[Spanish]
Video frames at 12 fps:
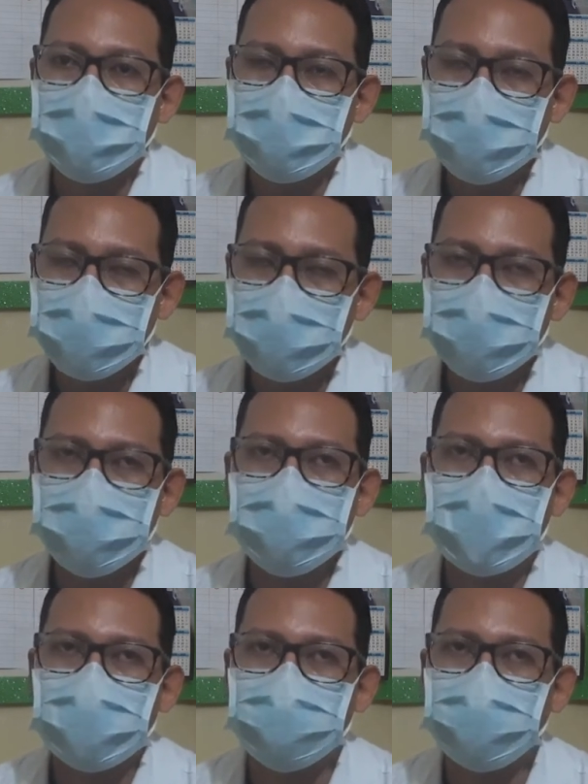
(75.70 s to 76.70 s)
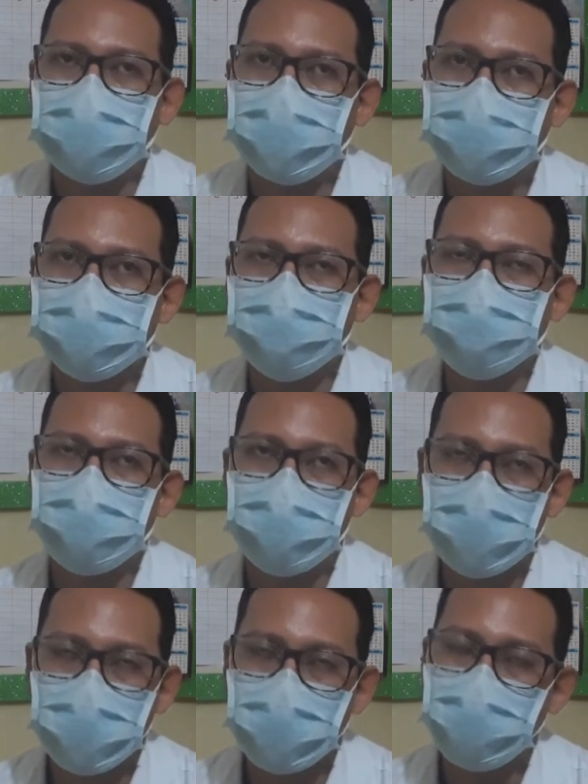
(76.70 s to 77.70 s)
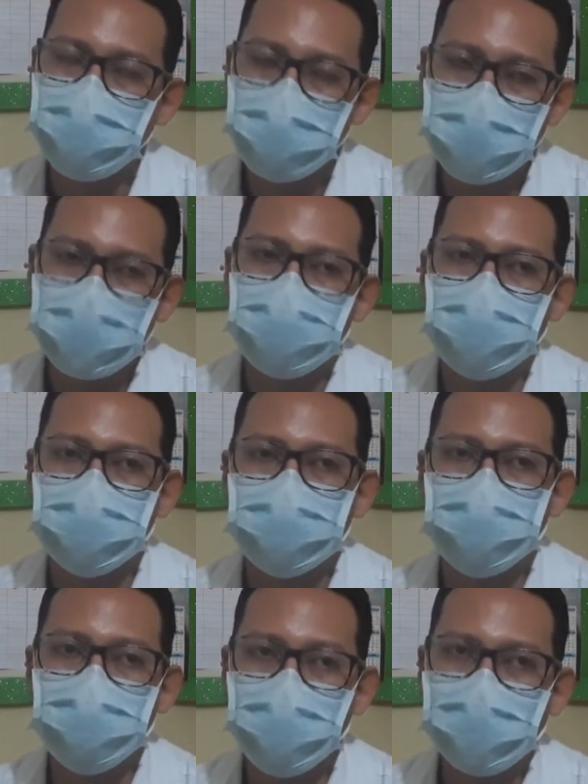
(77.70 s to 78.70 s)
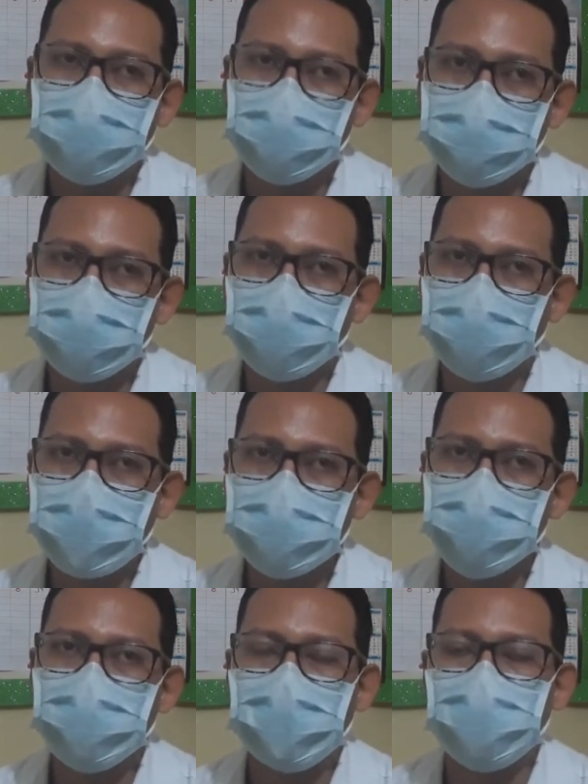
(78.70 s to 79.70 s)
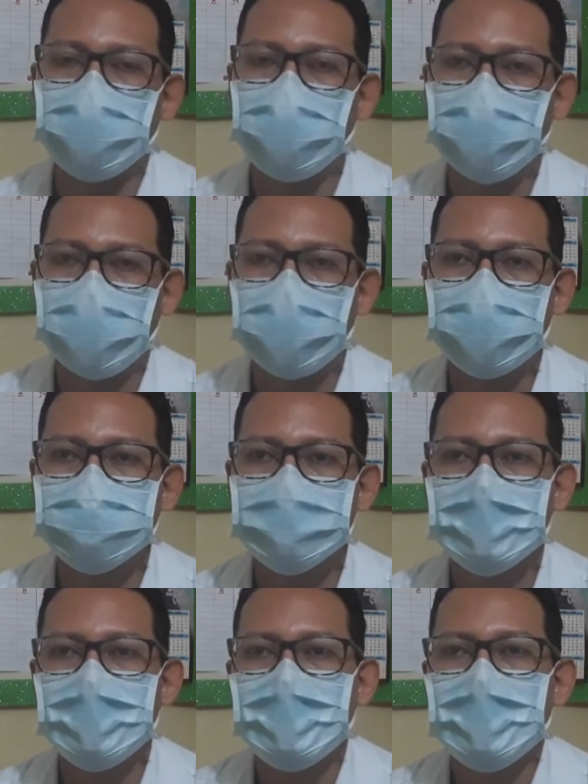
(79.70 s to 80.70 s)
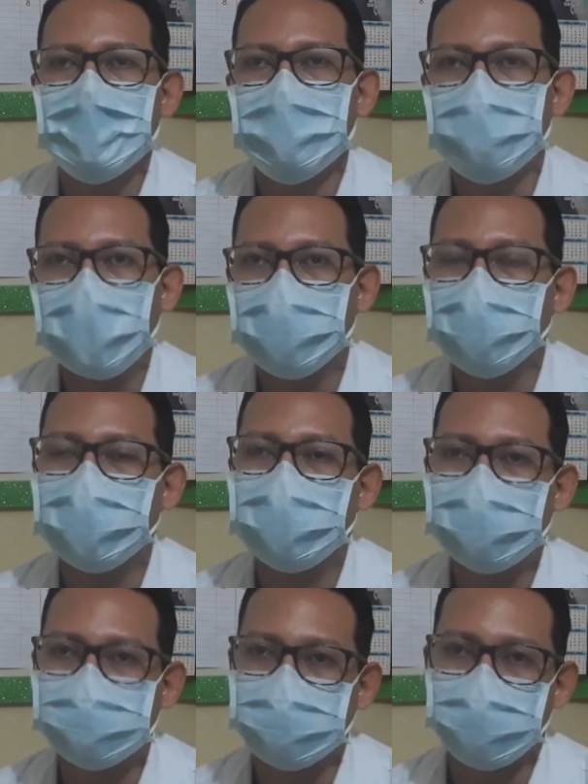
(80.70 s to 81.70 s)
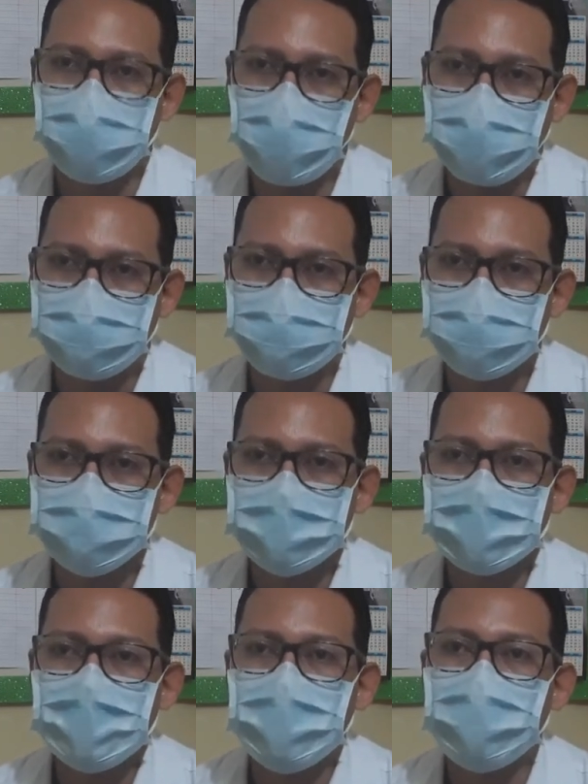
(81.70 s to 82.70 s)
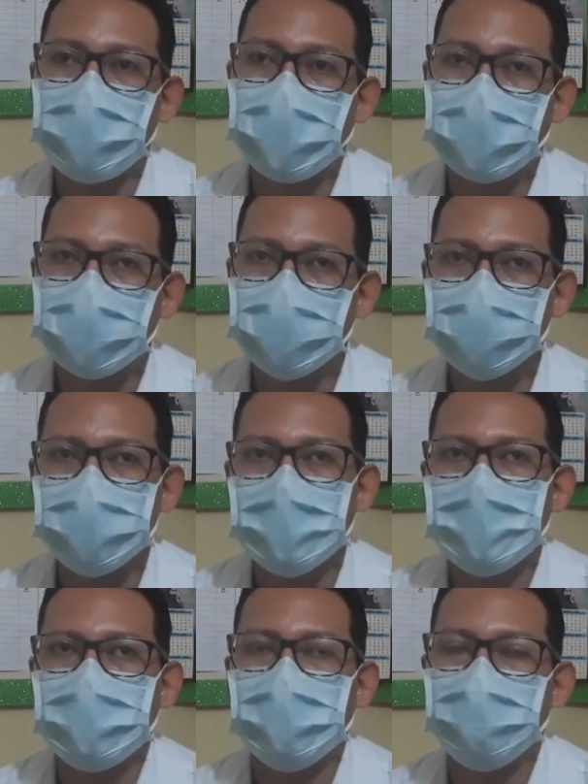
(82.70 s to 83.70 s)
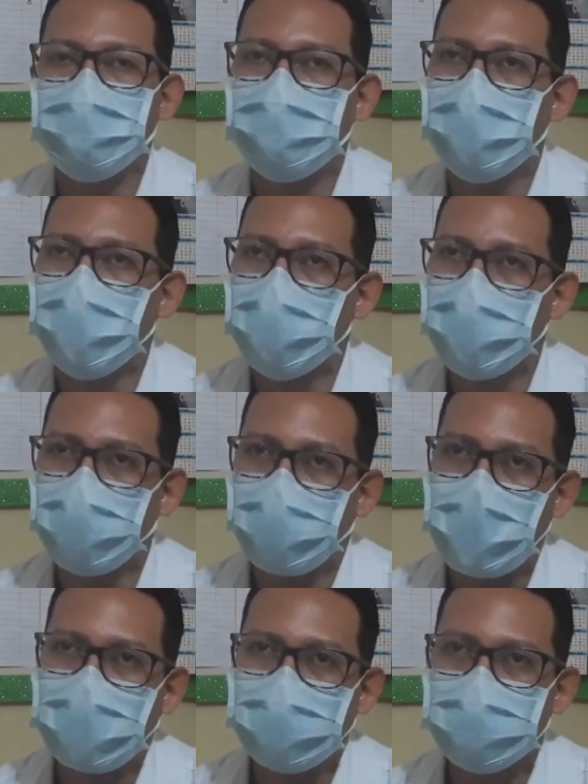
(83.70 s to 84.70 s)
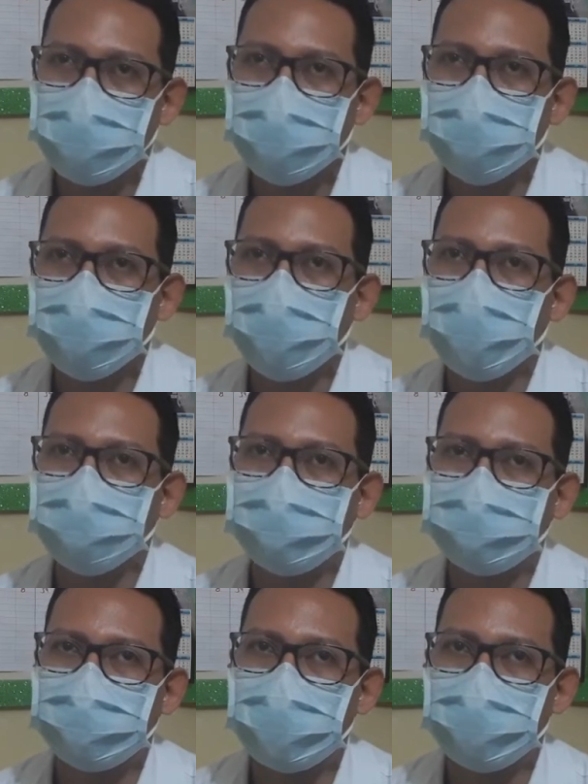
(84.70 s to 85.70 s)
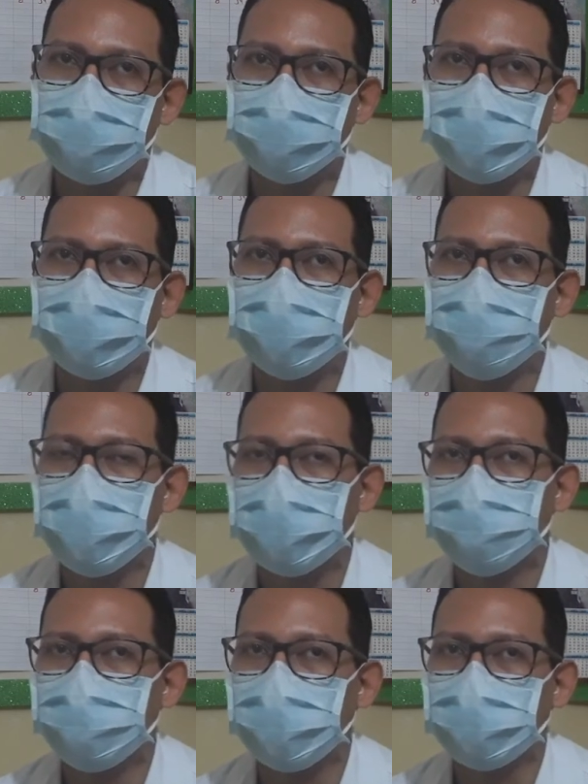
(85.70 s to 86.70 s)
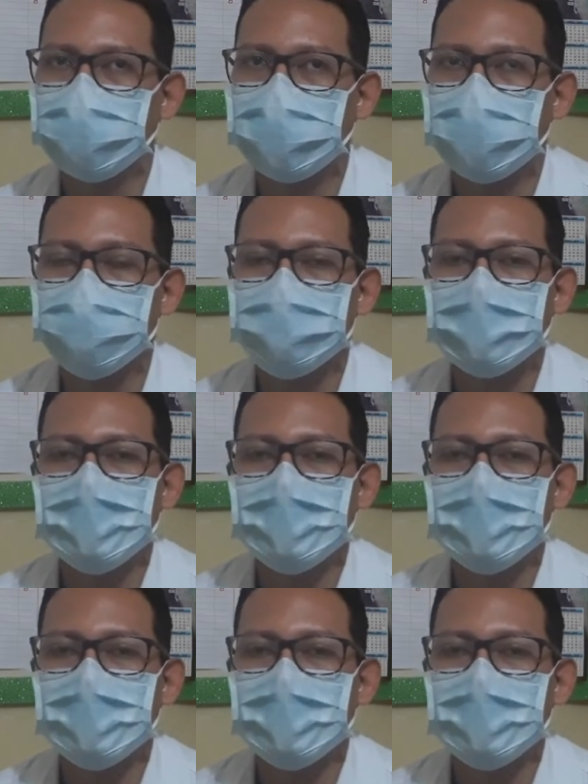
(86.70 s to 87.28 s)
Y las mujeres, un, un menor promedio en las mujeres mayores de 50. Pero ahí lo tendríamos que derivar porque